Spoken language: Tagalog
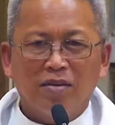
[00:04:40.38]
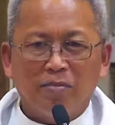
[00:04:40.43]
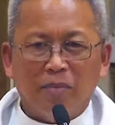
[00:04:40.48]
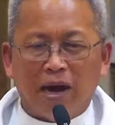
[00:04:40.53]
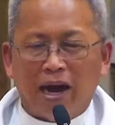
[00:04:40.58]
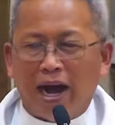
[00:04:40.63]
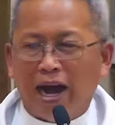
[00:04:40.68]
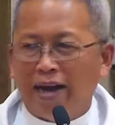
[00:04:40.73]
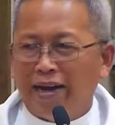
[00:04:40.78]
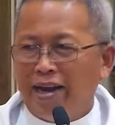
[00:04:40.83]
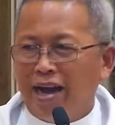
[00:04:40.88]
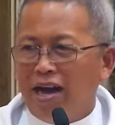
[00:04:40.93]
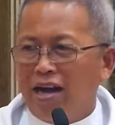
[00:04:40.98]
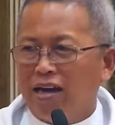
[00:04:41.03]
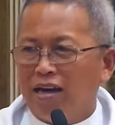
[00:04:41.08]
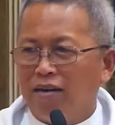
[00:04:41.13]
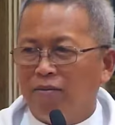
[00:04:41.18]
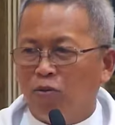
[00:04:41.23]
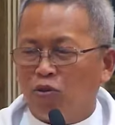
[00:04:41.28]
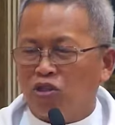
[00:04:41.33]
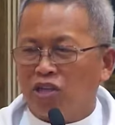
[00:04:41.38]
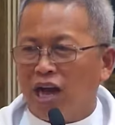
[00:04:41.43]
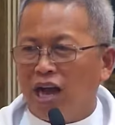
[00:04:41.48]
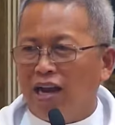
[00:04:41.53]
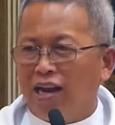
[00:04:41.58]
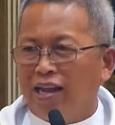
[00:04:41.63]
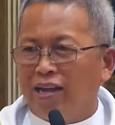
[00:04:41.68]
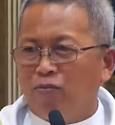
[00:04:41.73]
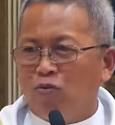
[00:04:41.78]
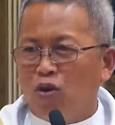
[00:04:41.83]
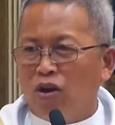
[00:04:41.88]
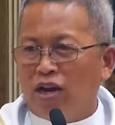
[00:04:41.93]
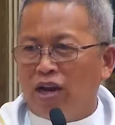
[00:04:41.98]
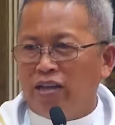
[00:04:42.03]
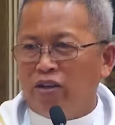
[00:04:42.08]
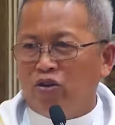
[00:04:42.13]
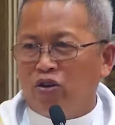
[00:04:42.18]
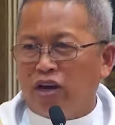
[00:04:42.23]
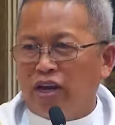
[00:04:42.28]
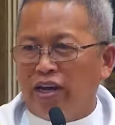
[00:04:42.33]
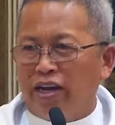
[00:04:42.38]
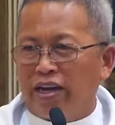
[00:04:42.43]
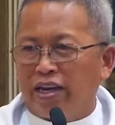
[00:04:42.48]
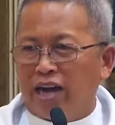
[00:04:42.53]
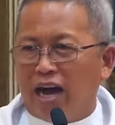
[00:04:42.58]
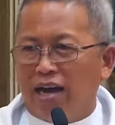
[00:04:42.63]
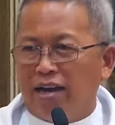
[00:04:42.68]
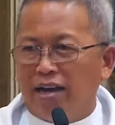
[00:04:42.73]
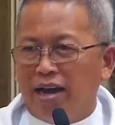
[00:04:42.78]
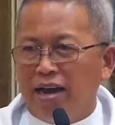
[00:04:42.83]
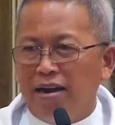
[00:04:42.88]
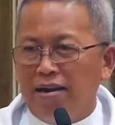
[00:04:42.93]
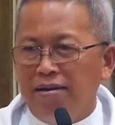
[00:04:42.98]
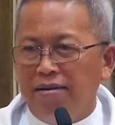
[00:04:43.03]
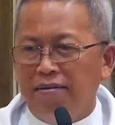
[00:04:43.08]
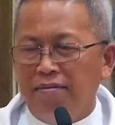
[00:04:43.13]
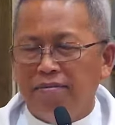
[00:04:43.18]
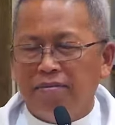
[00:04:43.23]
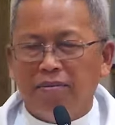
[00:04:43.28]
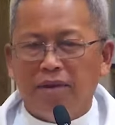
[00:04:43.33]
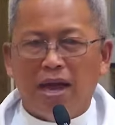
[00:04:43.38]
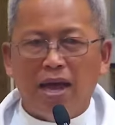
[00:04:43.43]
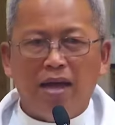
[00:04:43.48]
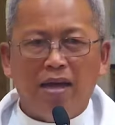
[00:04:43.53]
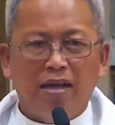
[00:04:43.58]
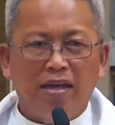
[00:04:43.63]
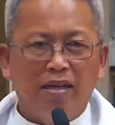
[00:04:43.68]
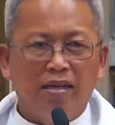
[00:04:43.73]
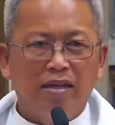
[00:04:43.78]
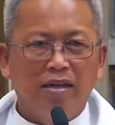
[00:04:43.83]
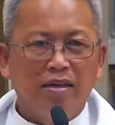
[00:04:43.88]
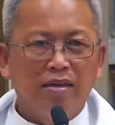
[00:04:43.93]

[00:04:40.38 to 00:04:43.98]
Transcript: Mga anak, musalig mo na inyong ginikanan, na